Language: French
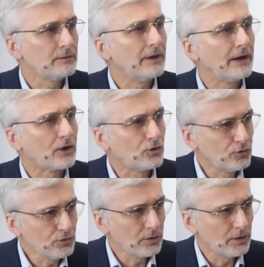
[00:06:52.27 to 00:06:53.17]
un
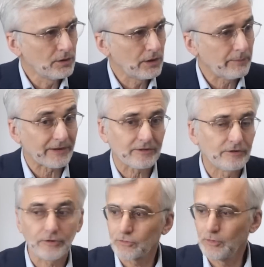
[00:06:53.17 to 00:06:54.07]
coup et parce qu'elles
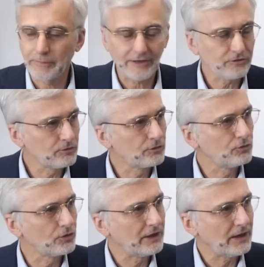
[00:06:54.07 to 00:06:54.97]
sentent une pression
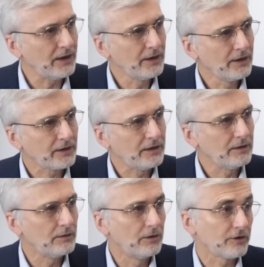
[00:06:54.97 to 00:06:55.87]
autour d'elles
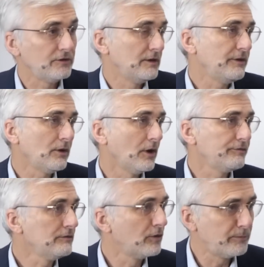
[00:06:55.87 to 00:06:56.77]
qui euh, leur signifie que leur
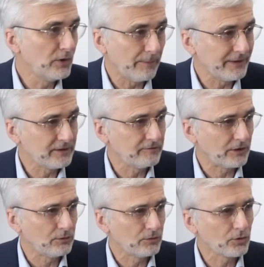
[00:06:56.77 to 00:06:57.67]
vie ne vaut plus la peine d'être
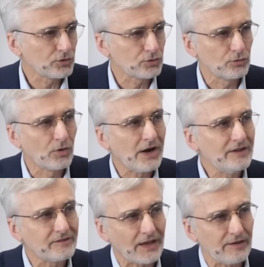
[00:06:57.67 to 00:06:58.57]
vécue. Donc on
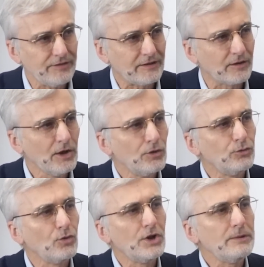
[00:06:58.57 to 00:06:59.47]
glisse très vite
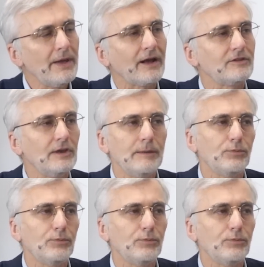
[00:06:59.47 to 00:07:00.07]
d'une liberté